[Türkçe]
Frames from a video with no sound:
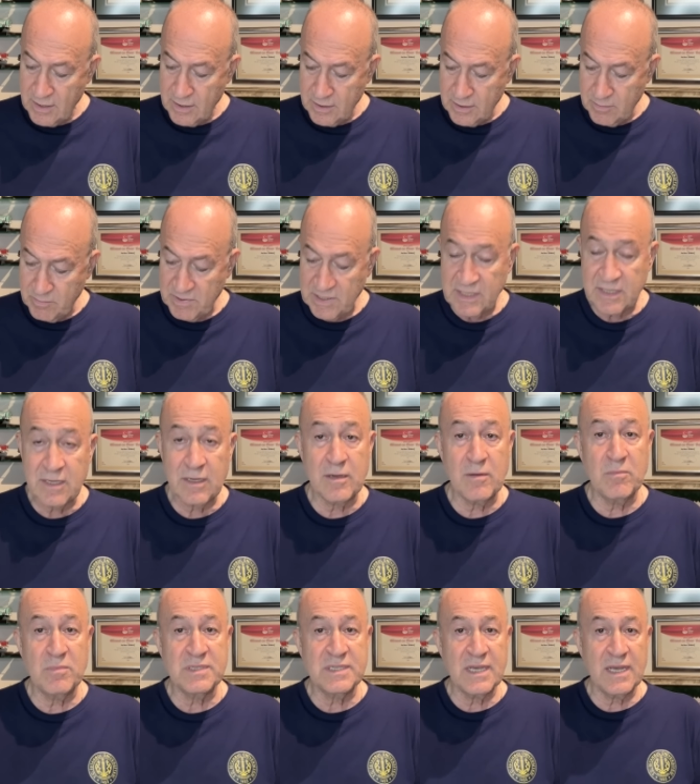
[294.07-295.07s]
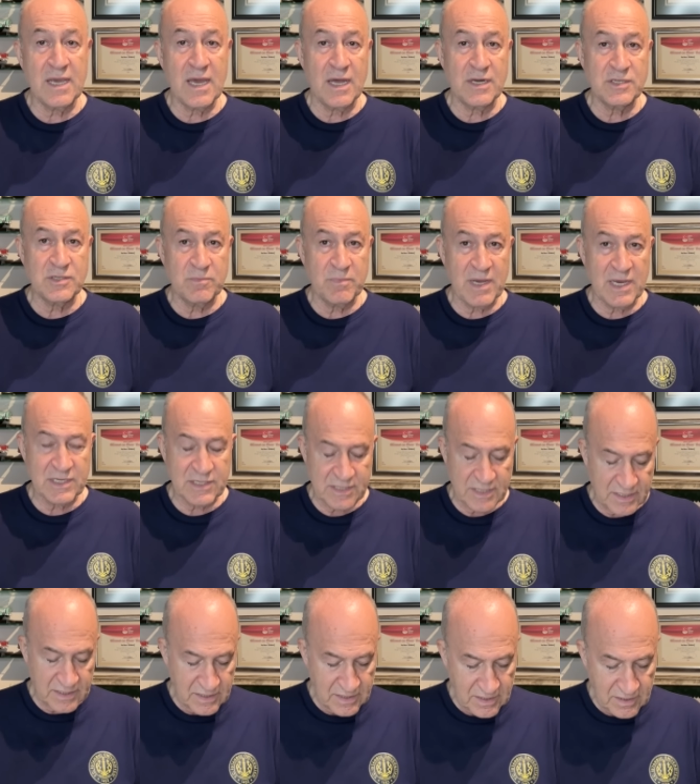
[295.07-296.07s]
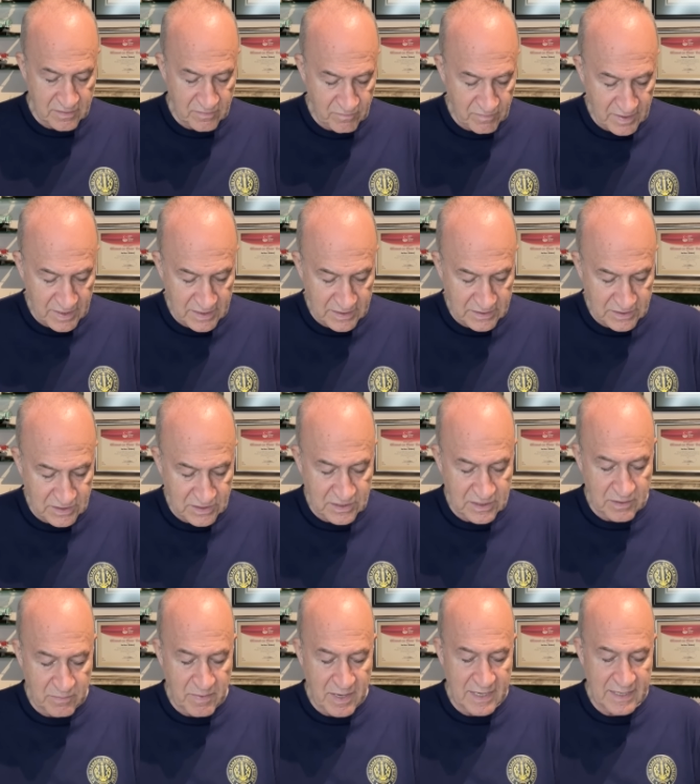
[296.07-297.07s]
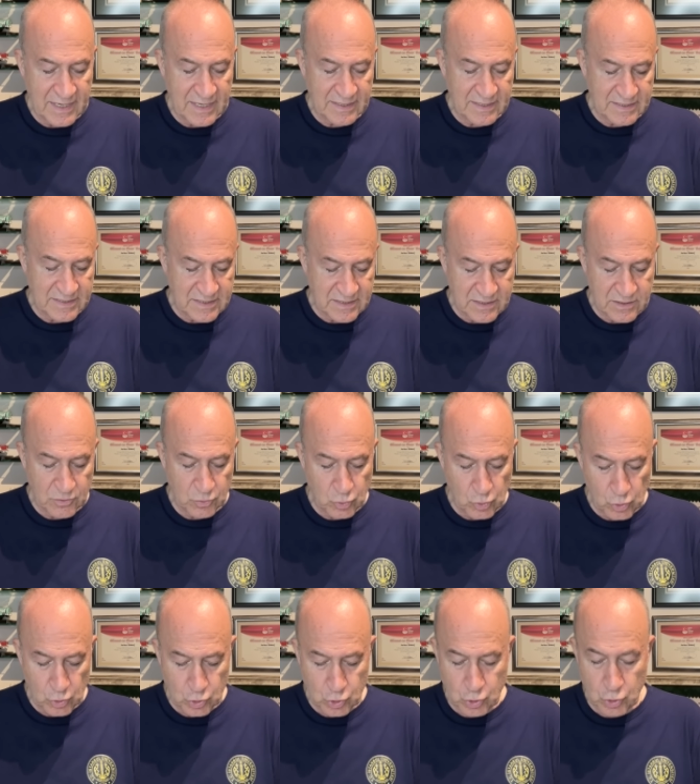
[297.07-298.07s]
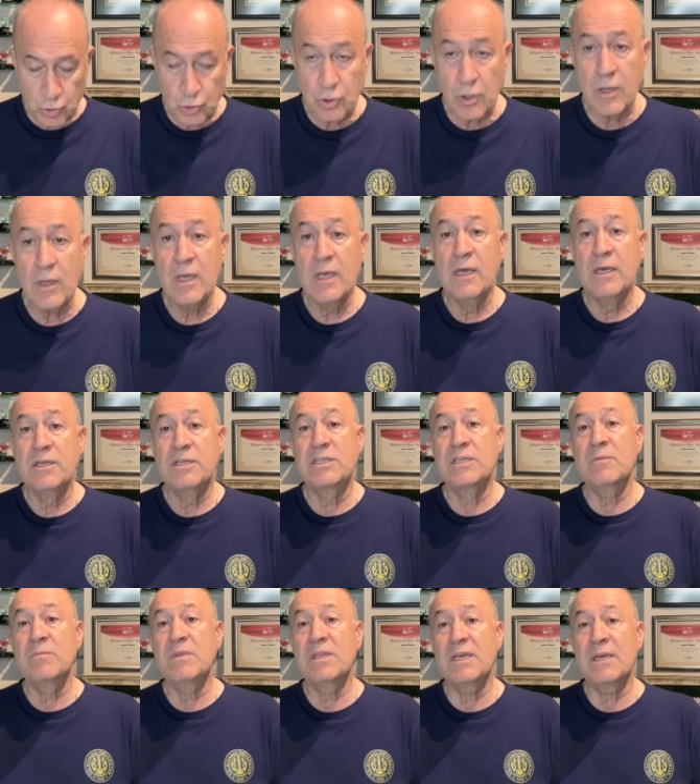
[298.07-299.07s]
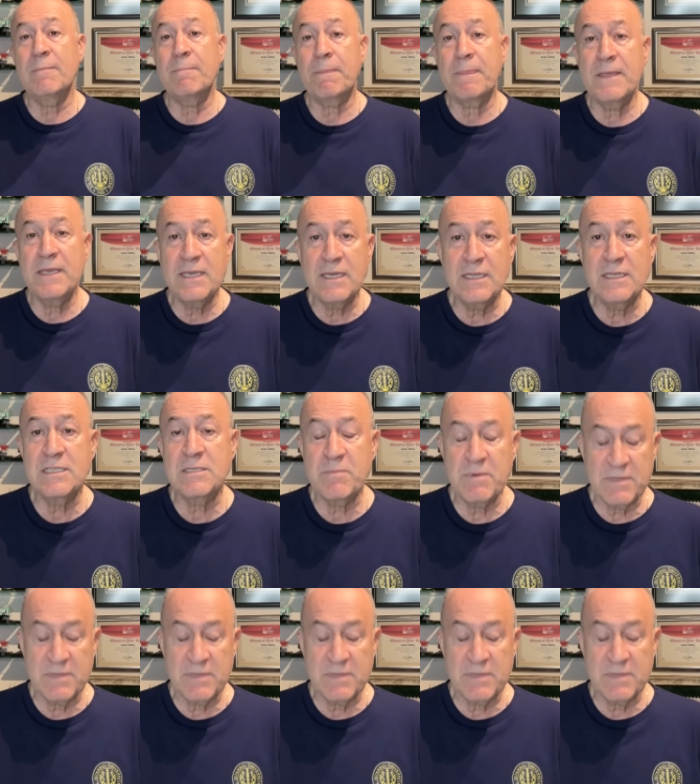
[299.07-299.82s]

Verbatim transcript: e, milli takımımıza karşı başladı ve ciddi manada sıkıntı oluşturdu. Şimdi İngiliz